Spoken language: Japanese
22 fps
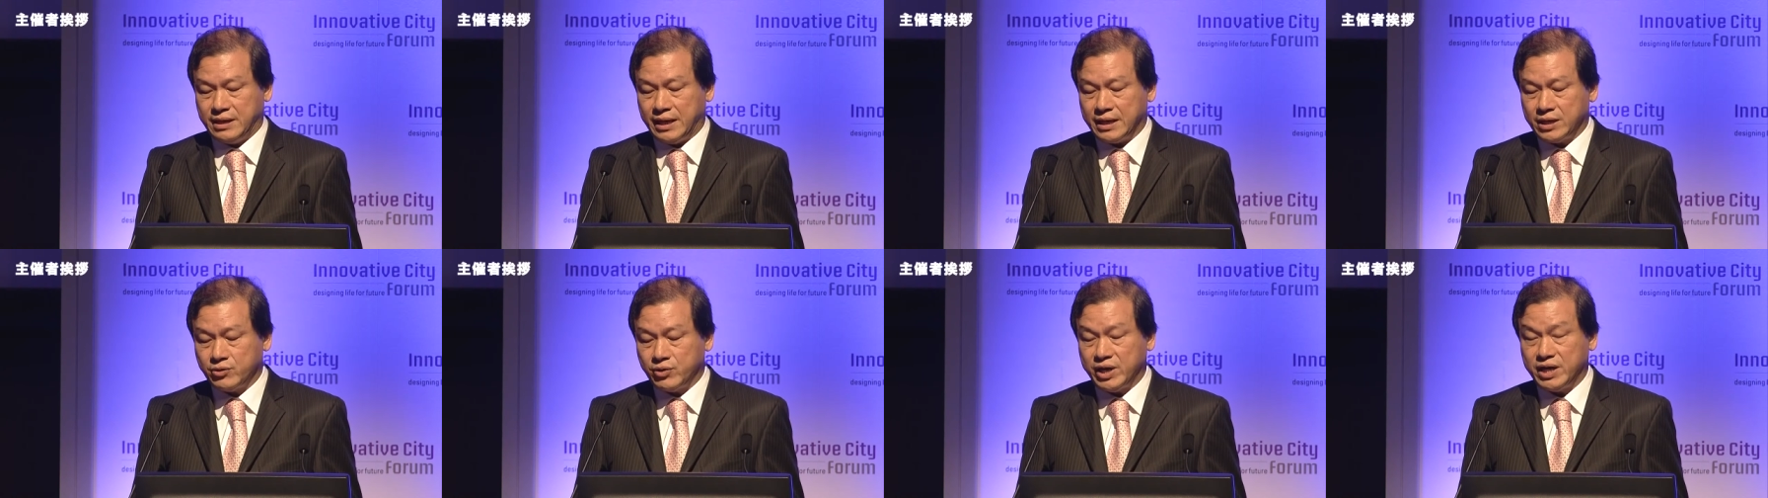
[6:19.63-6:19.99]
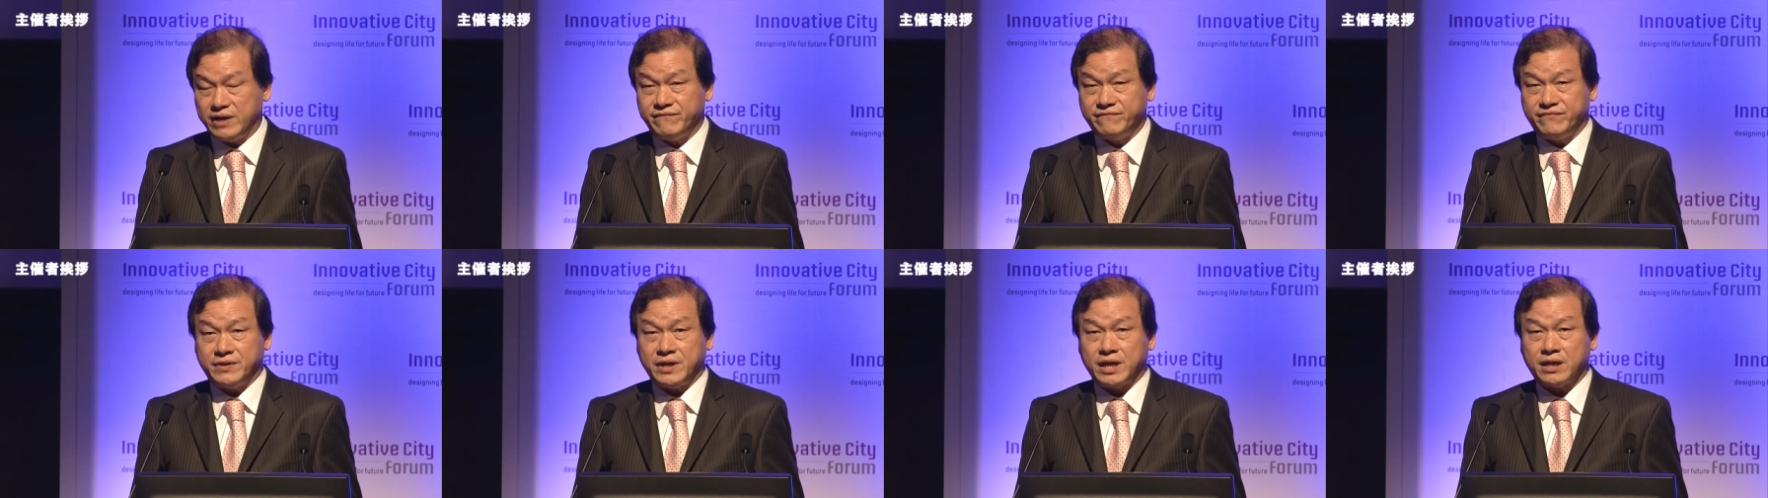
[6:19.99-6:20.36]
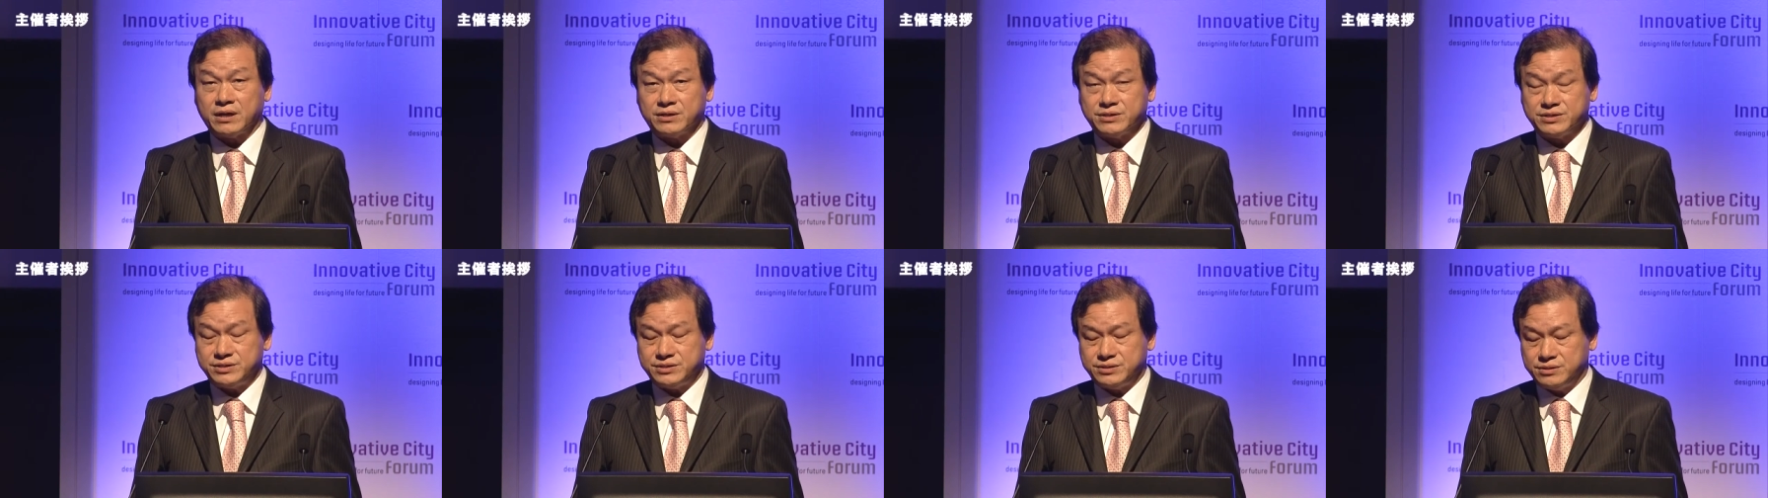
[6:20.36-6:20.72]
あるいは中国
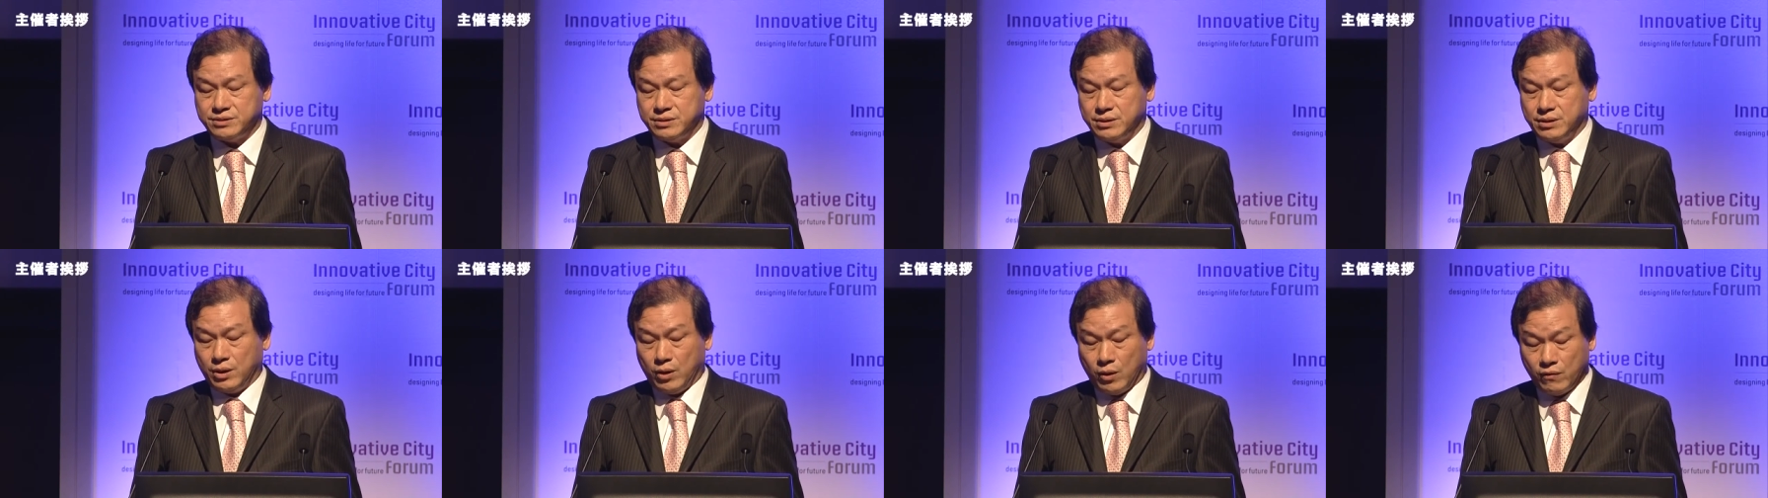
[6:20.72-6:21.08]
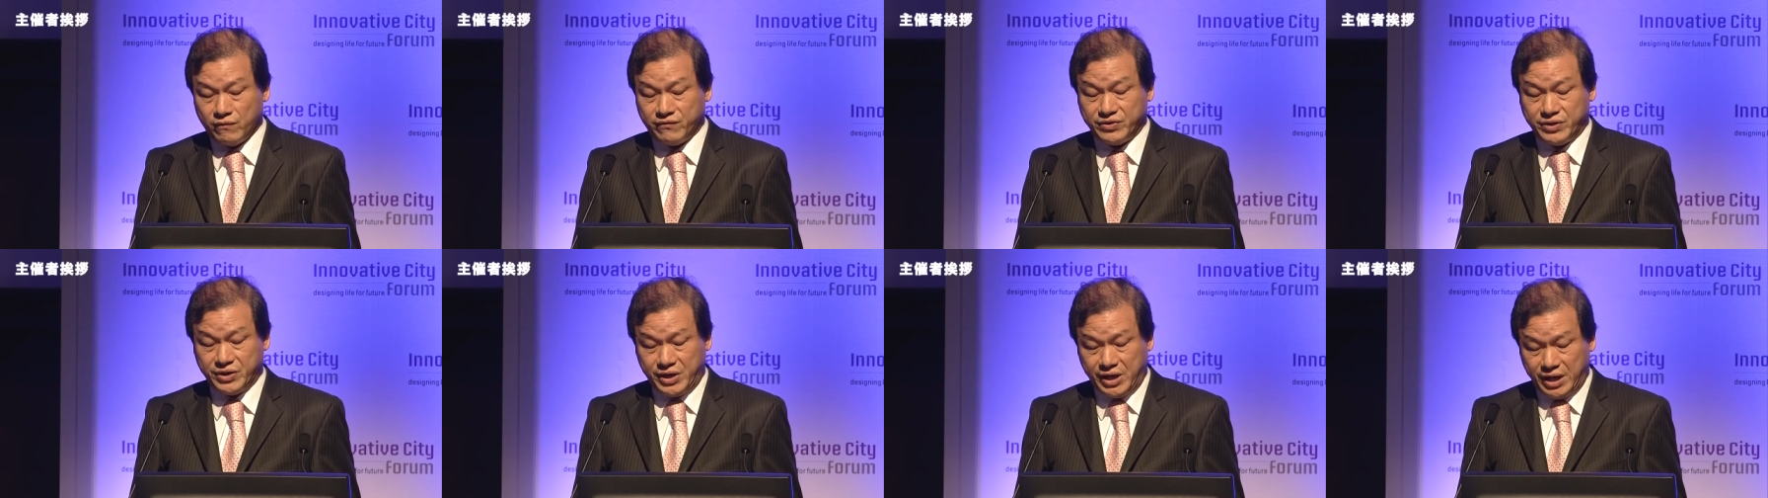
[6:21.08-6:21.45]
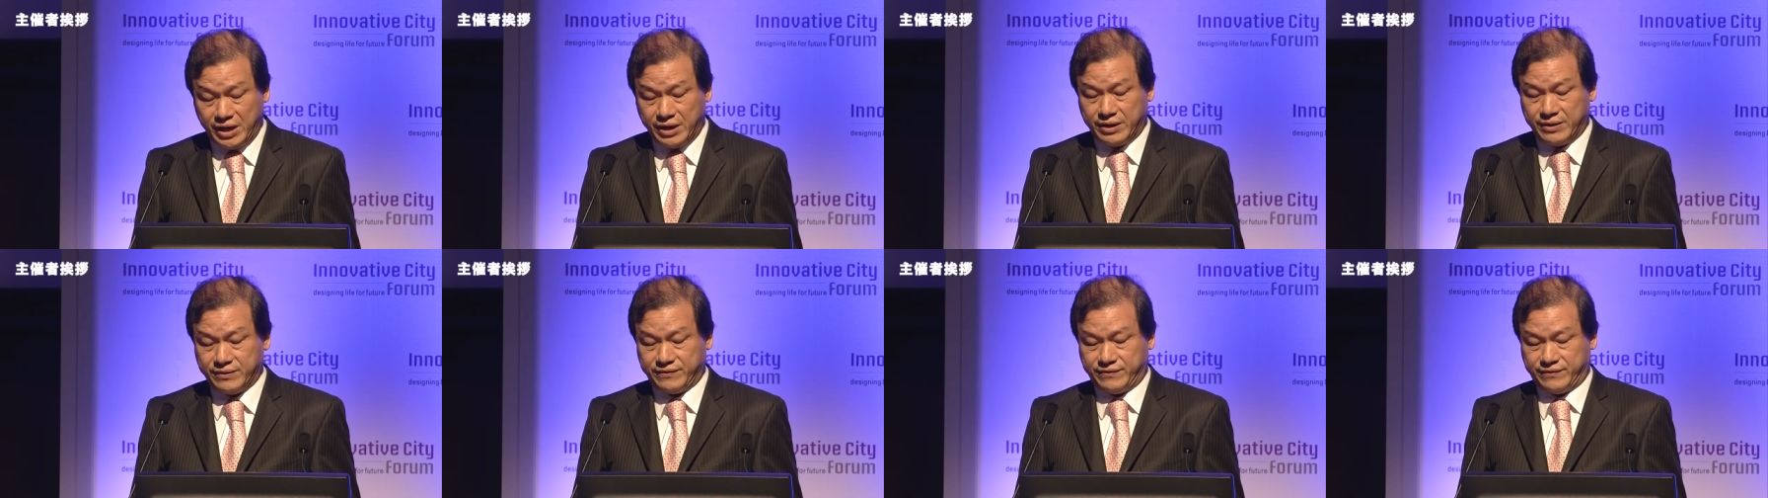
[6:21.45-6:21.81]
についての議論が見ら
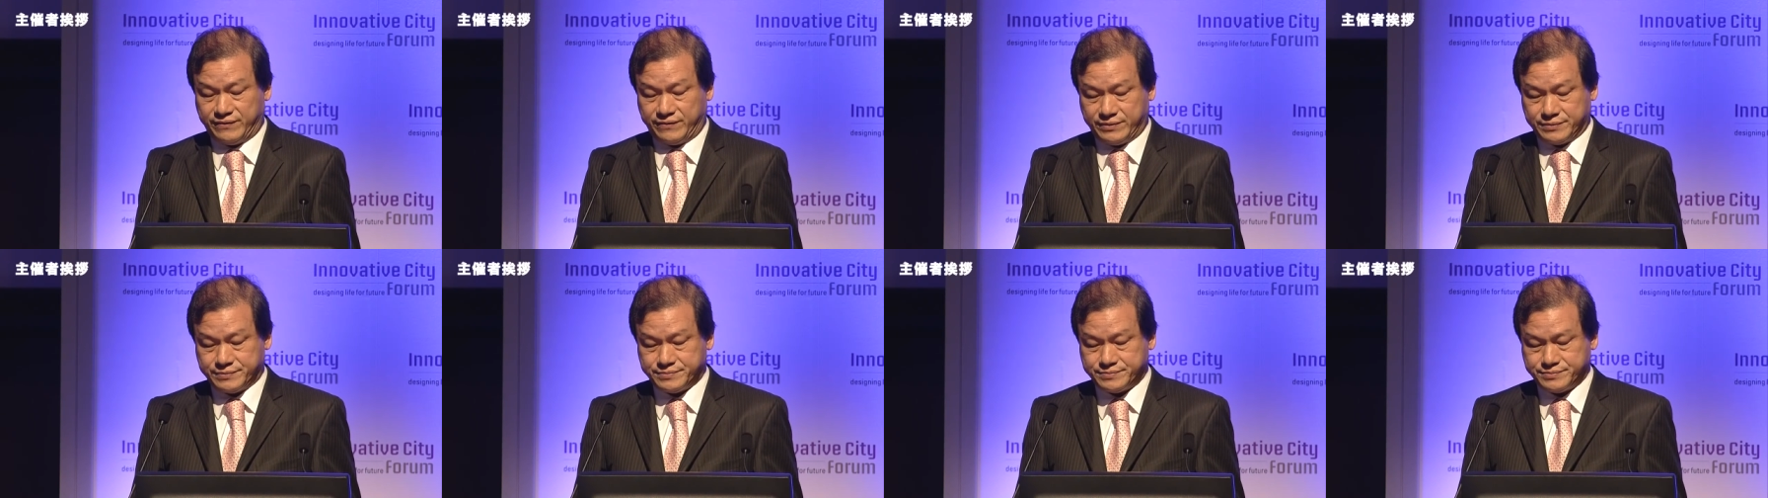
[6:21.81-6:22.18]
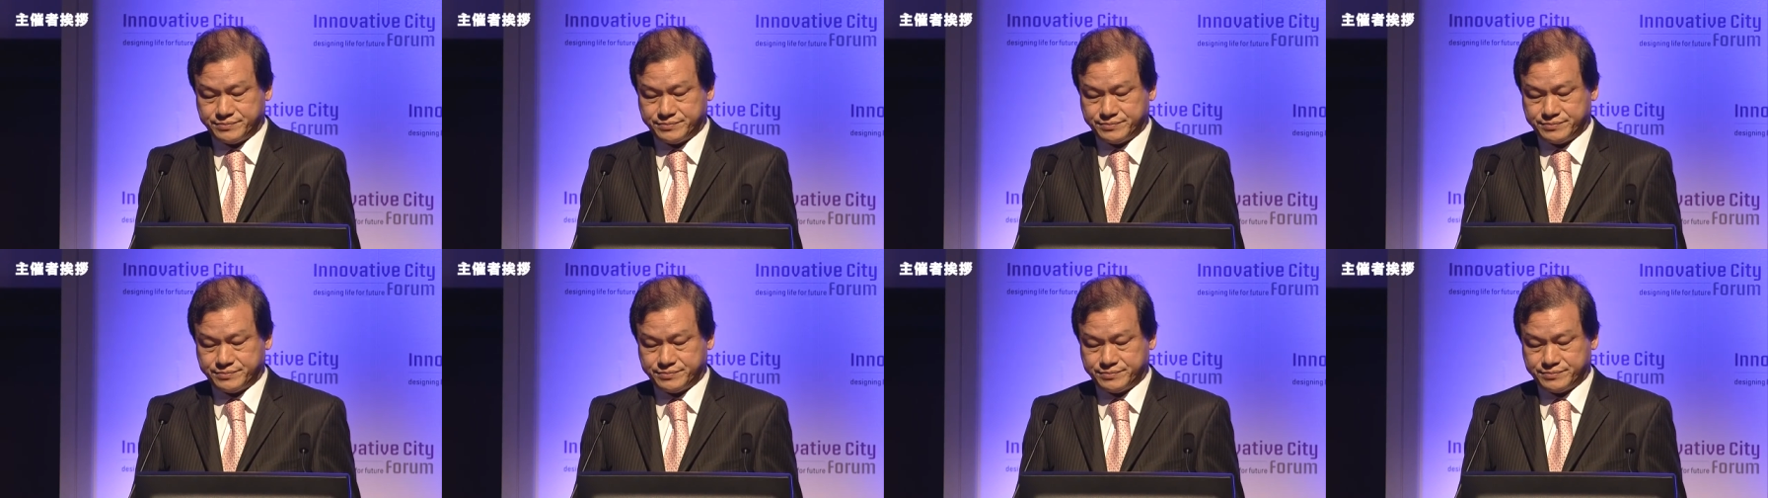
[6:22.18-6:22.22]
れました